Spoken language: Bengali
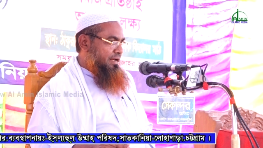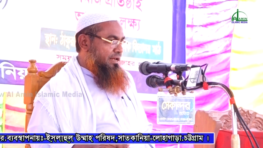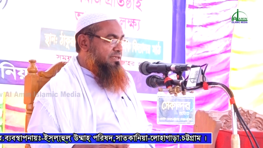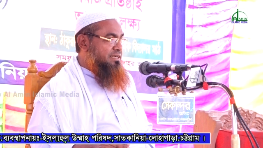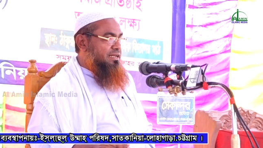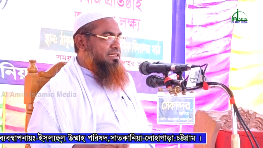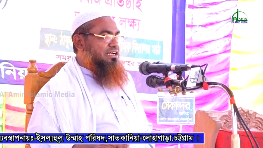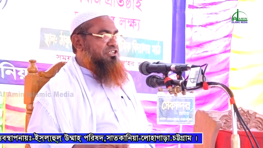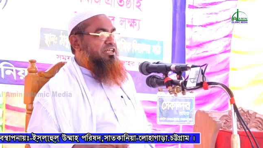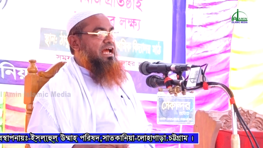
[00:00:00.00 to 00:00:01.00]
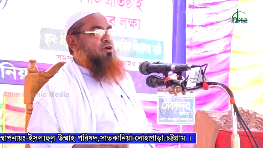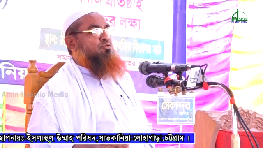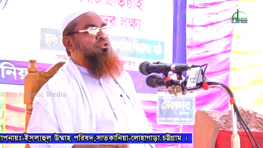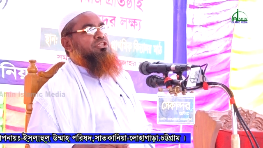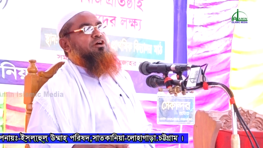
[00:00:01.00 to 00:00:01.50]
নিজের দেশ ত্যাগ
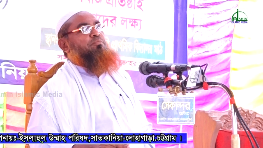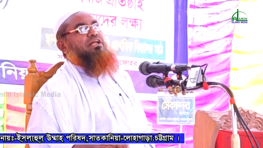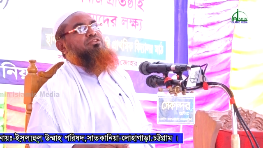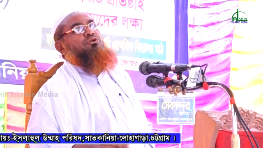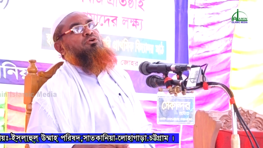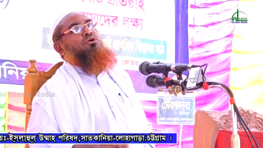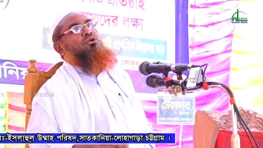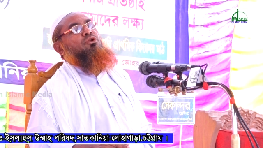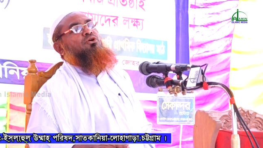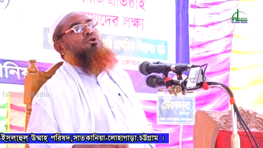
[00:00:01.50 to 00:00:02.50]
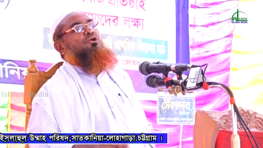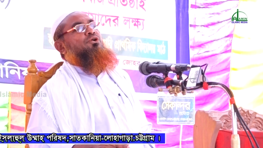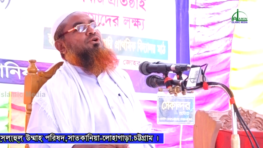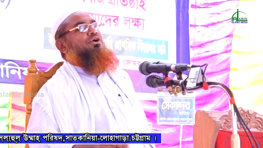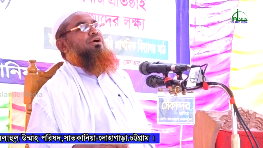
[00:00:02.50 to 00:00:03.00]
করতে বাধ্য করলো
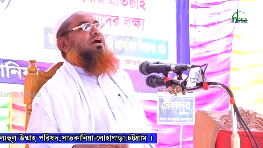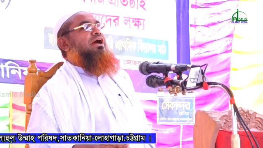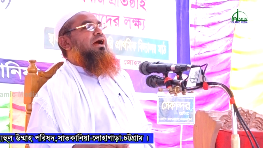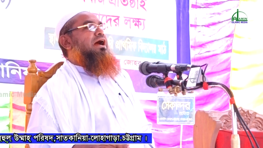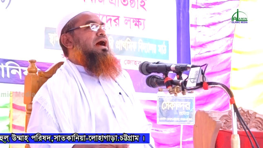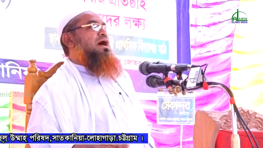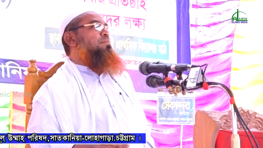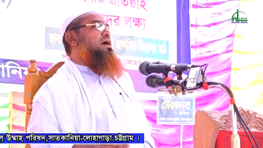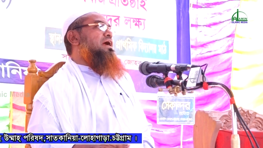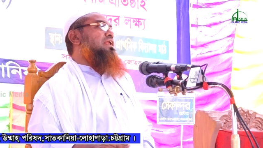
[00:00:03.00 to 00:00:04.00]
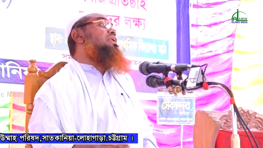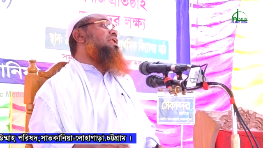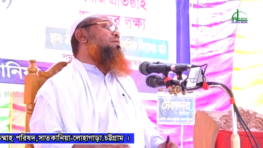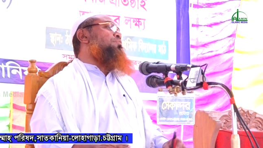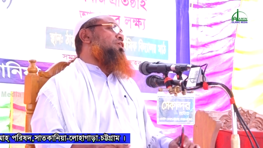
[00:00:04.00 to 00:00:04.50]
আমার
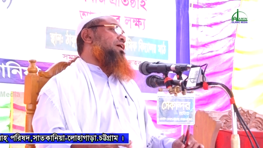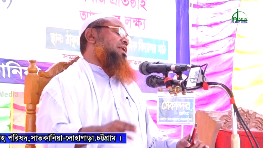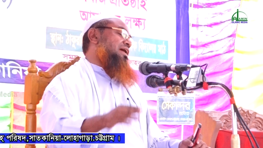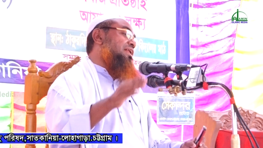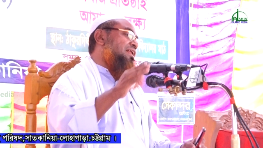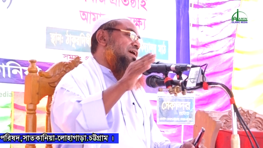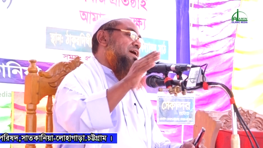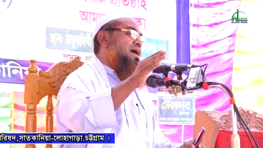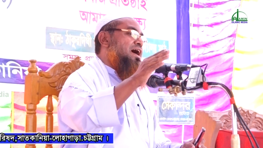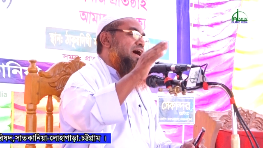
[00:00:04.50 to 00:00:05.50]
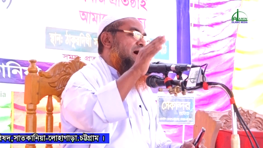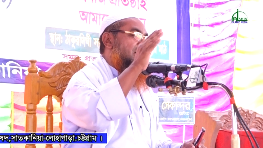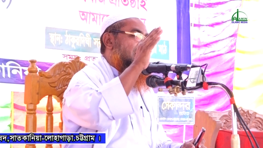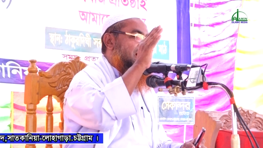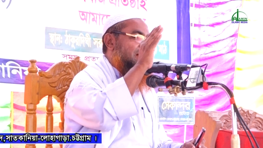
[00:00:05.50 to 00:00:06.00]
আল্লাহ বলেন আল্লাহ
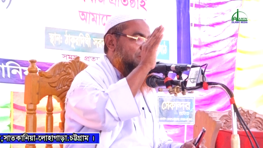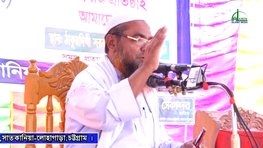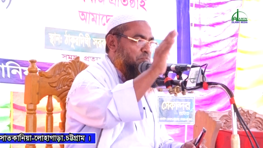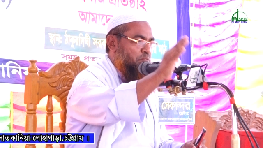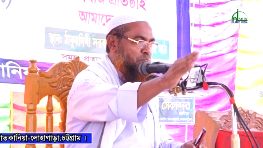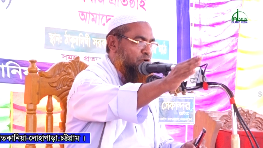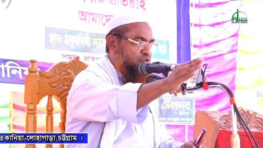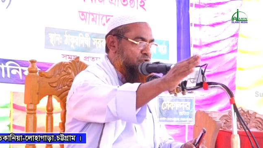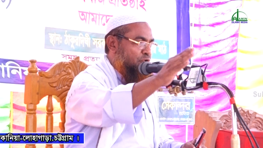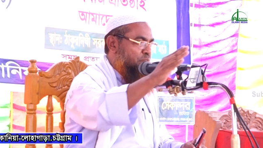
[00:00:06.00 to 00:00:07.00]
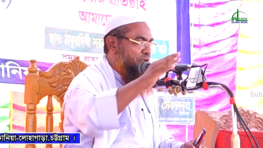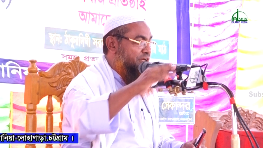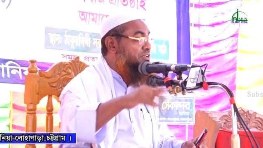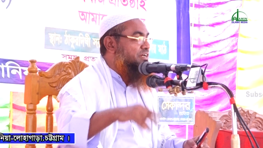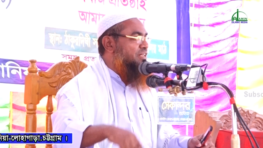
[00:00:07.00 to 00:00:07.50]
মজলুম
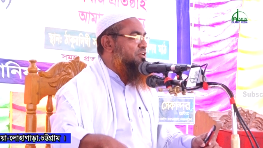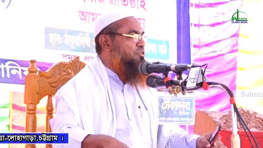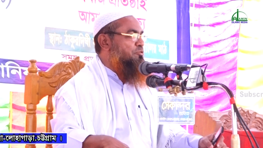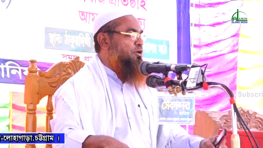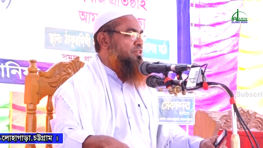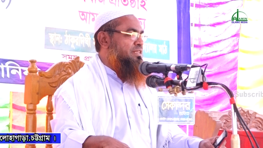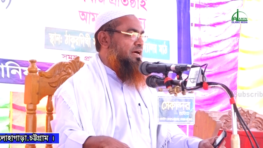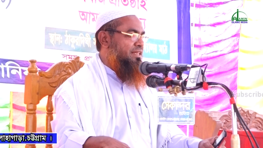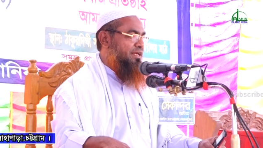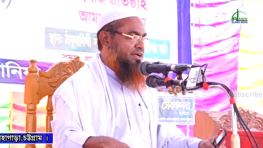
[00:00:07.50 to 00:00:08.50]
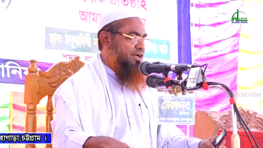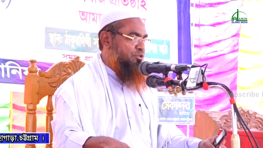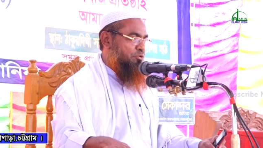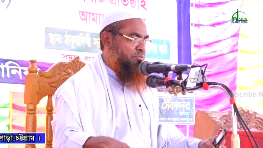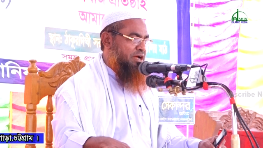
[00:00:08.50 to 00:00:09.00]
নির্যাতিত বন্দাদেরকে
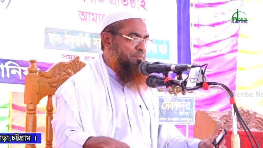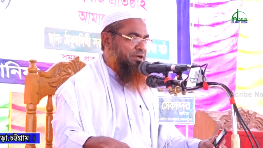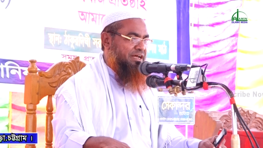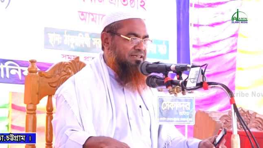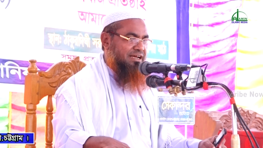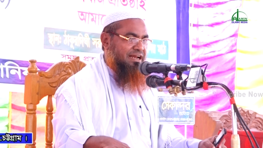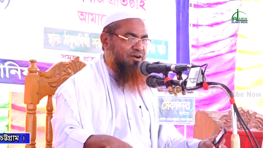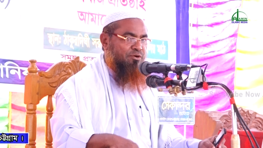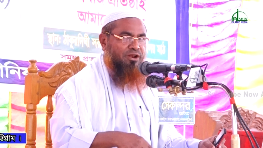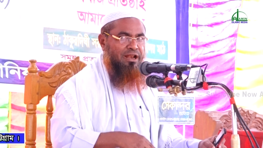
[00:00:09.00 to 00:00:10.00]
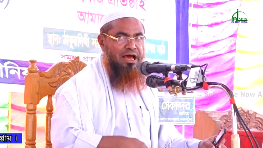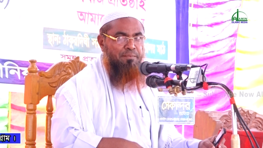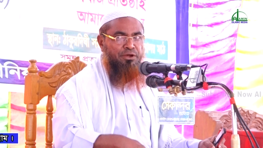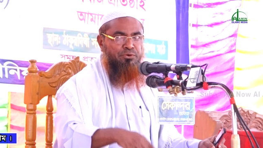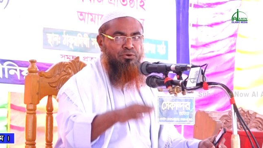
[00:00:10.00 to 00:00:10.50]
তোমরা বিটা ছাড়া করলে
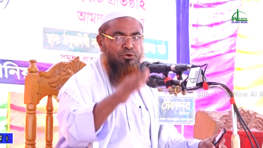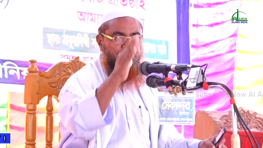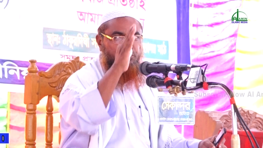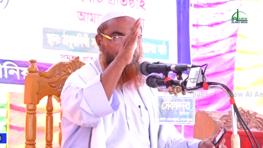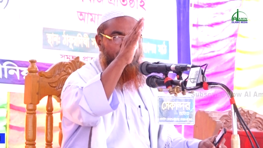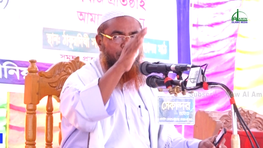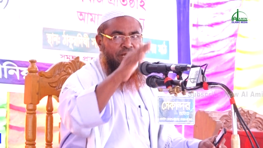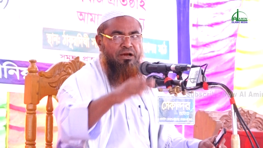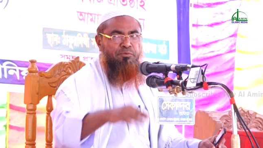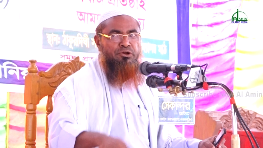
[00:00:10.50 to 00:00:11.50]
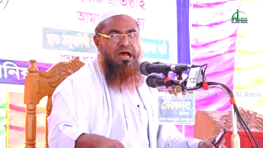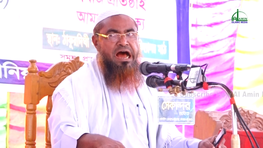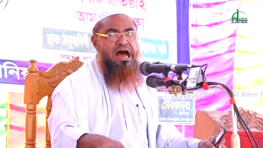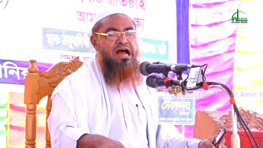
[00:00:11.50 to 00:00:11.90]
আমি কোনো শূন্য পাঠাবো না